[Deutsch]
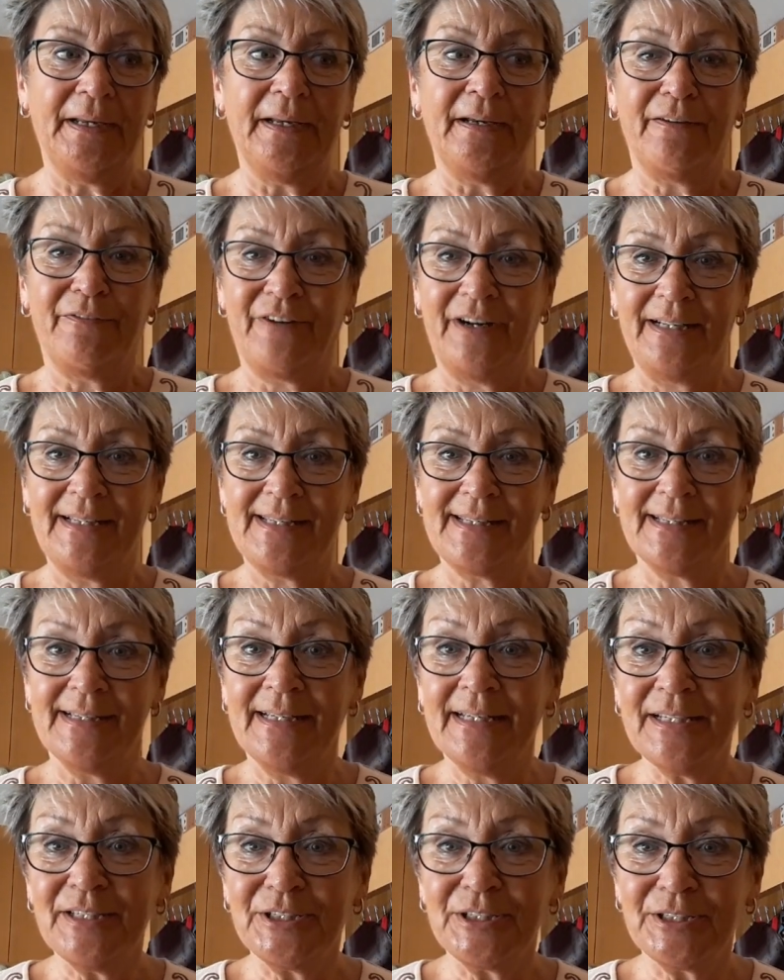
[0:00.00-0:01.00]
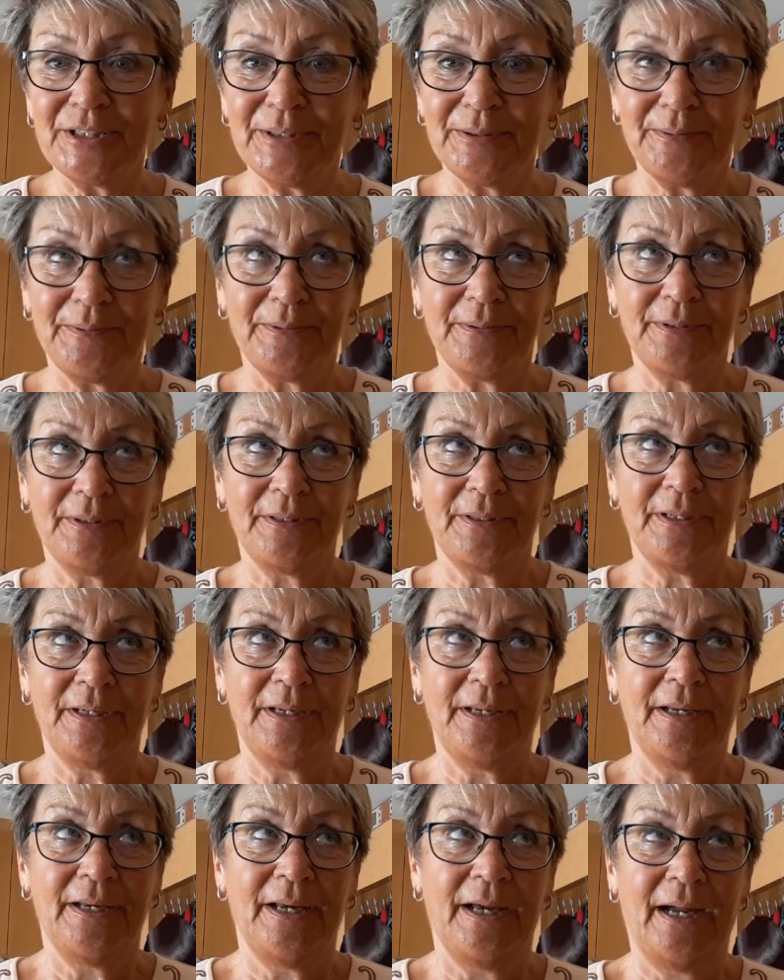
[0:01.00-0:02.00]
Falls nicht,
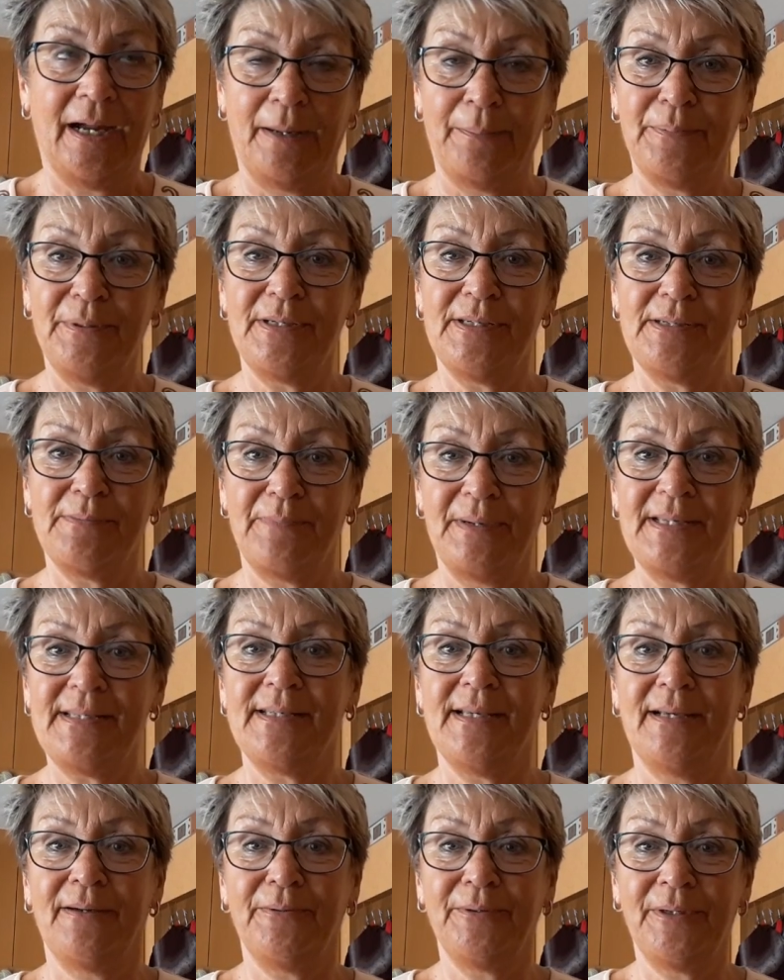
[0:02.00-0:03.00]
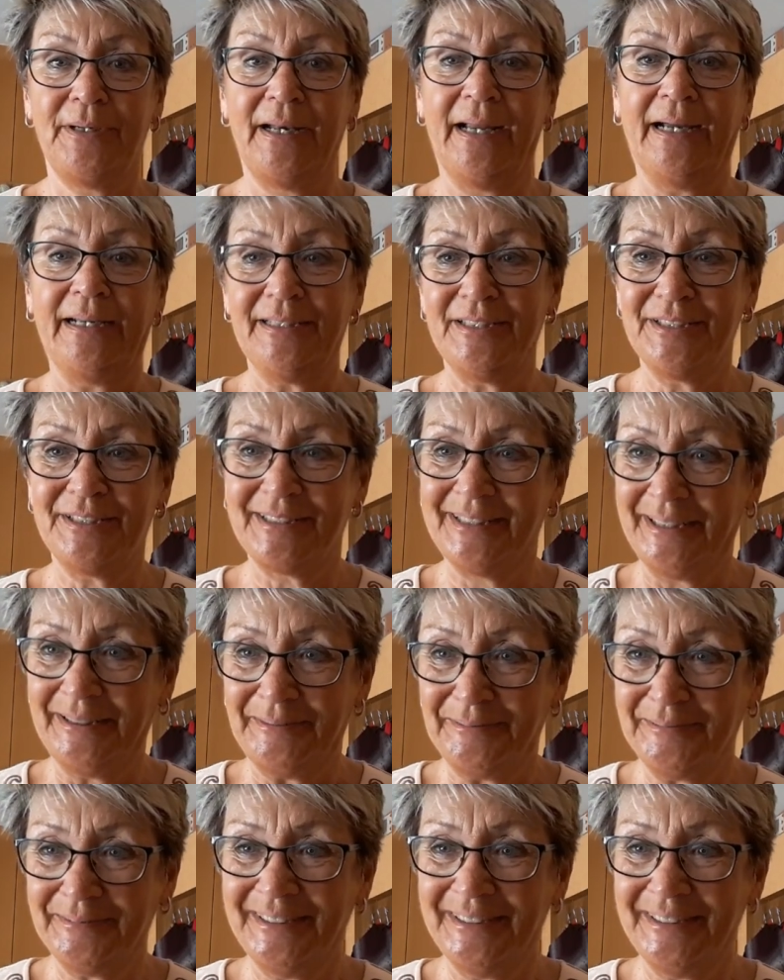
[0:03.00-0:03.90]
habe ich es besser und leichter.